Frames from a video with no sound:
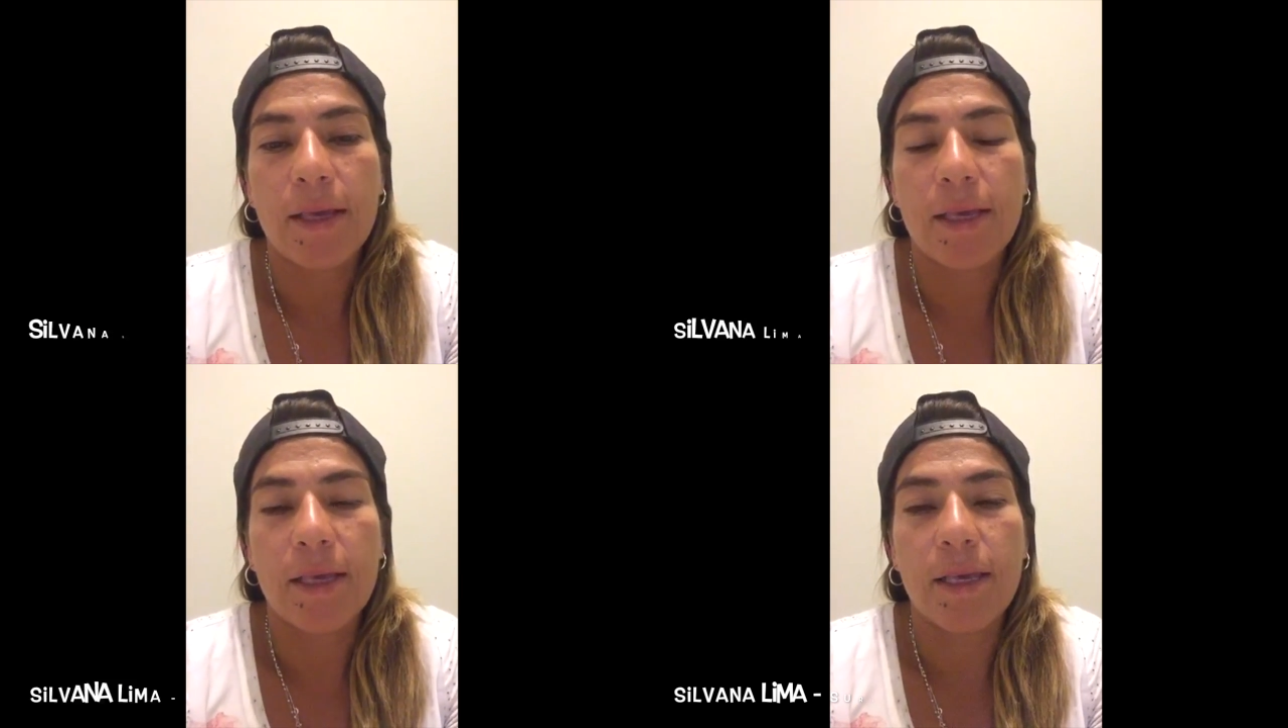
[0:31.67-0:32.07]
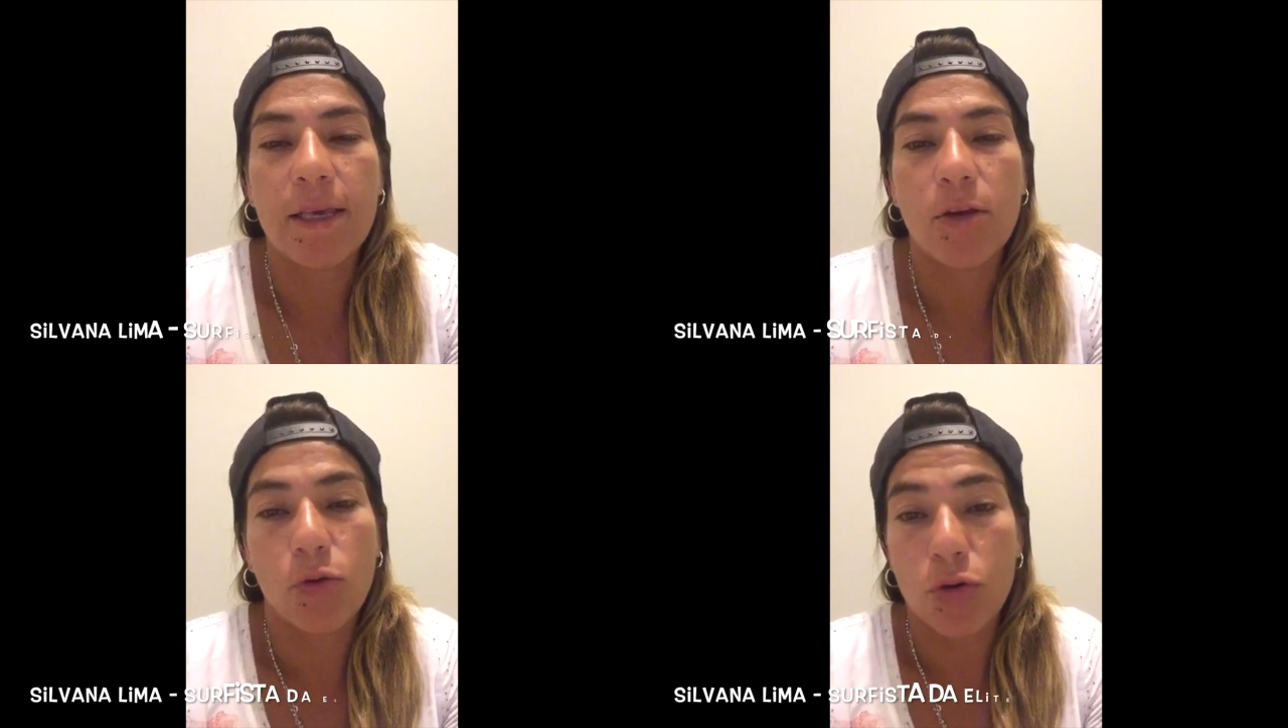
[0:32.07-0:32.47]

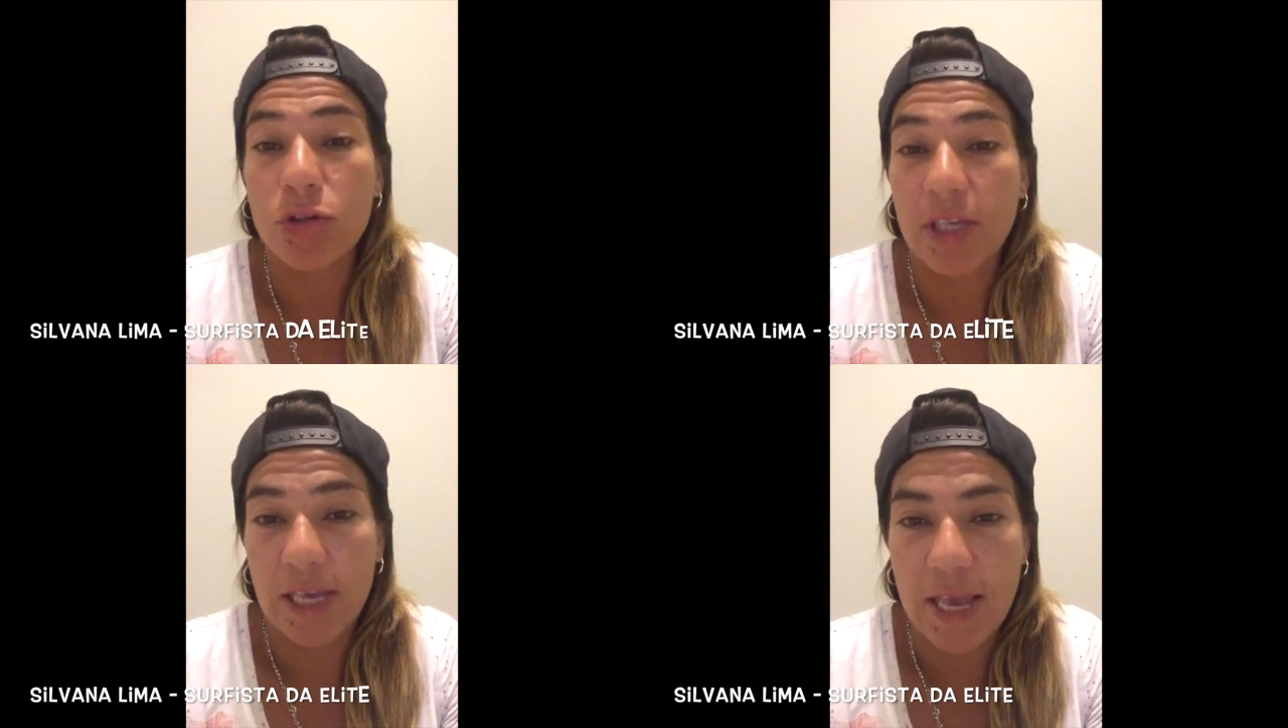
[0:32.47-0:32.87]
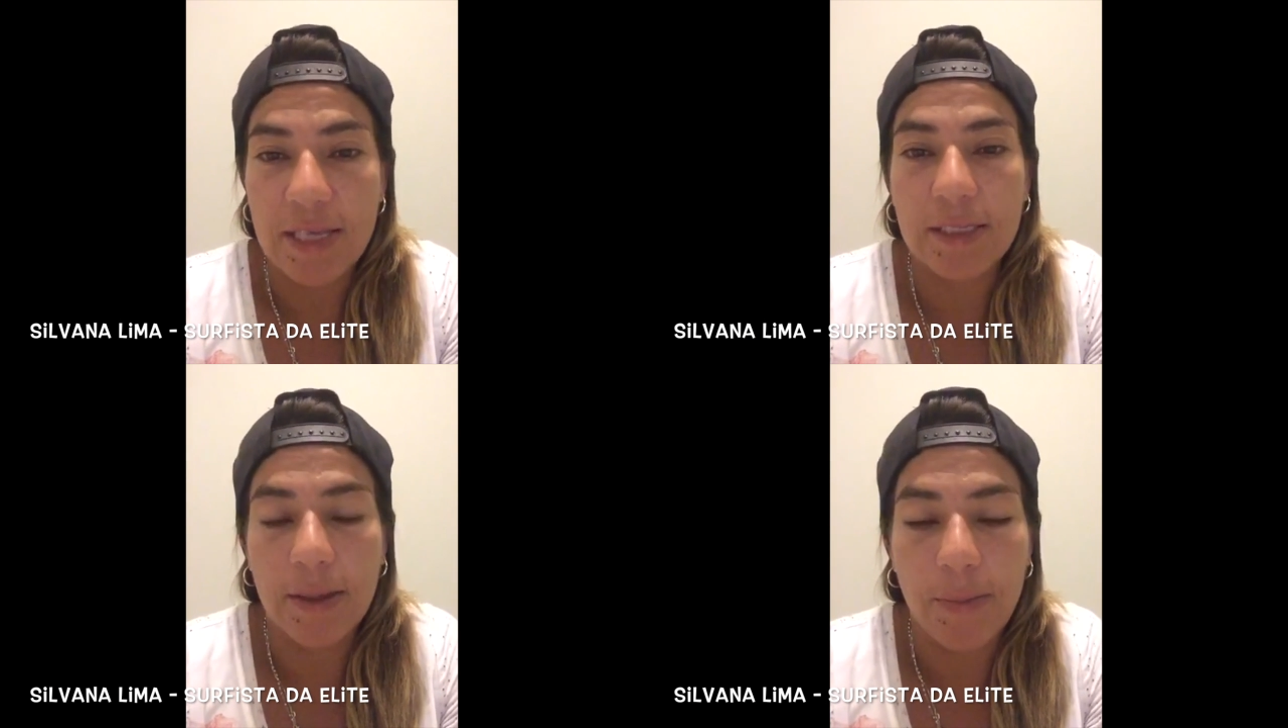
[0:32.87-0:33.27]
e correr os
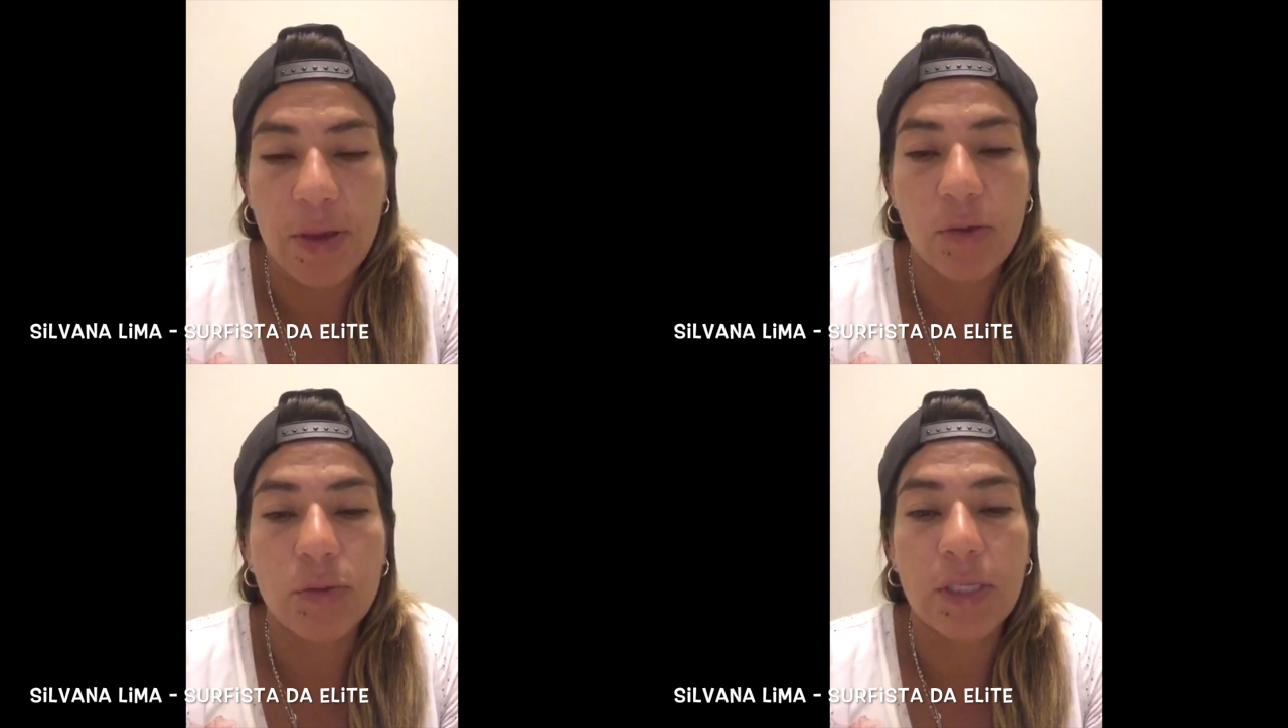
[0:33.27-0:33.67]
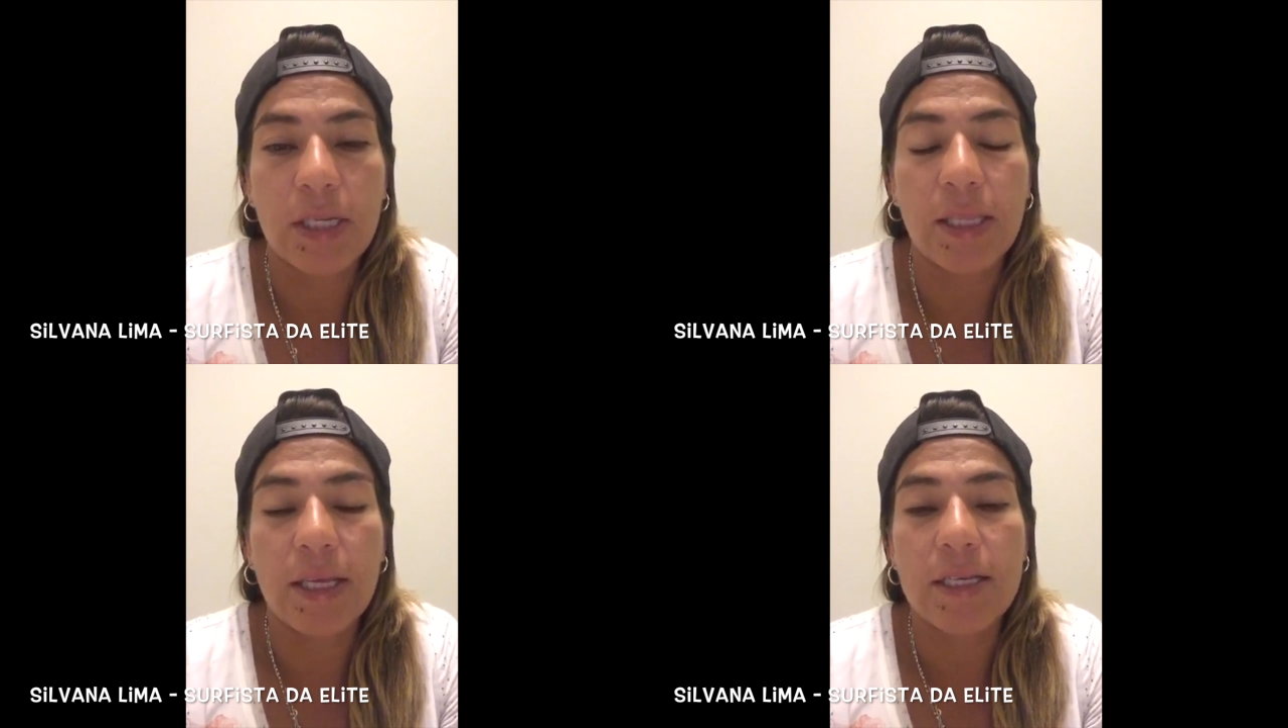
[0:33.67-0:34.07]
QS também, com
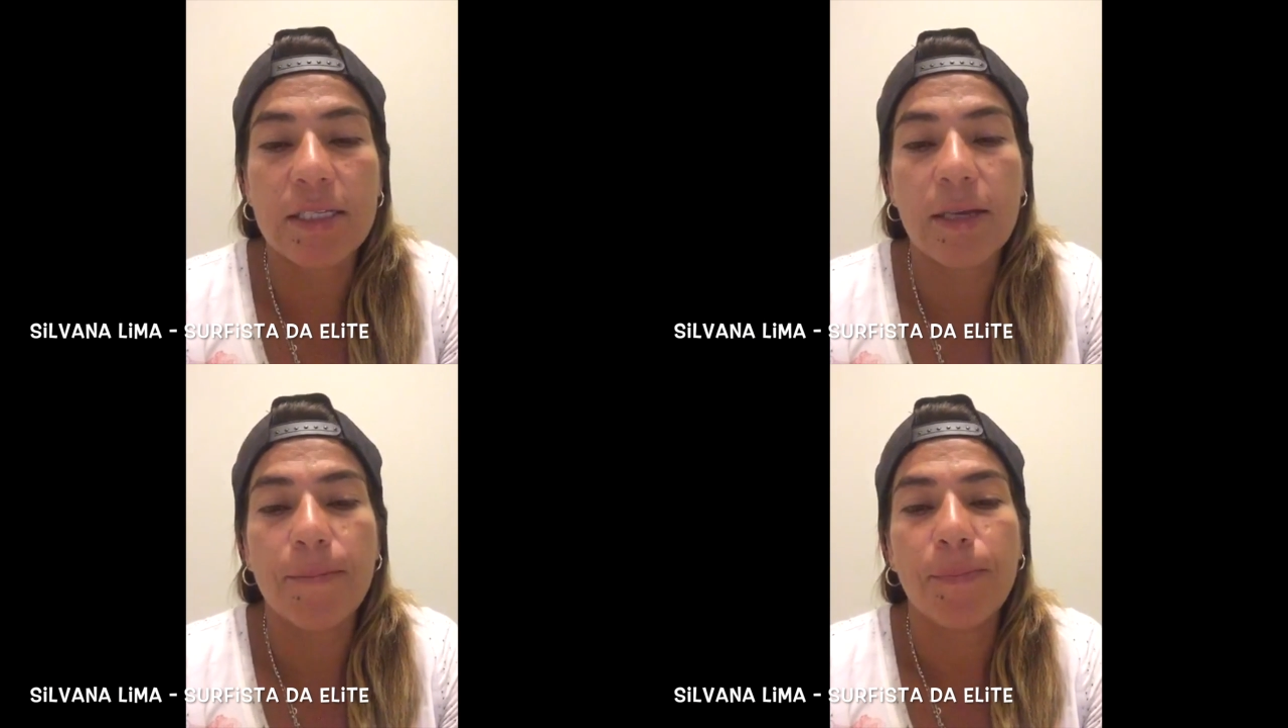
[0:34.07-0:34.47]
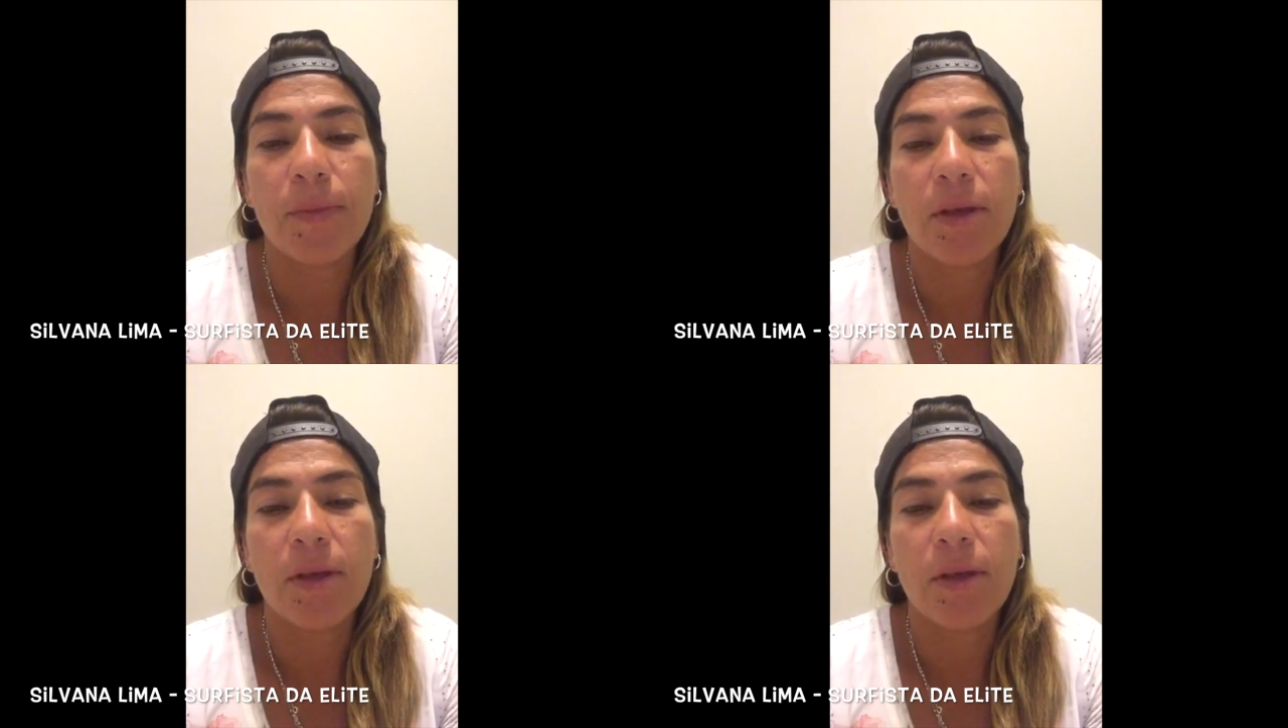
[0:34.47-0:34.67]
certeza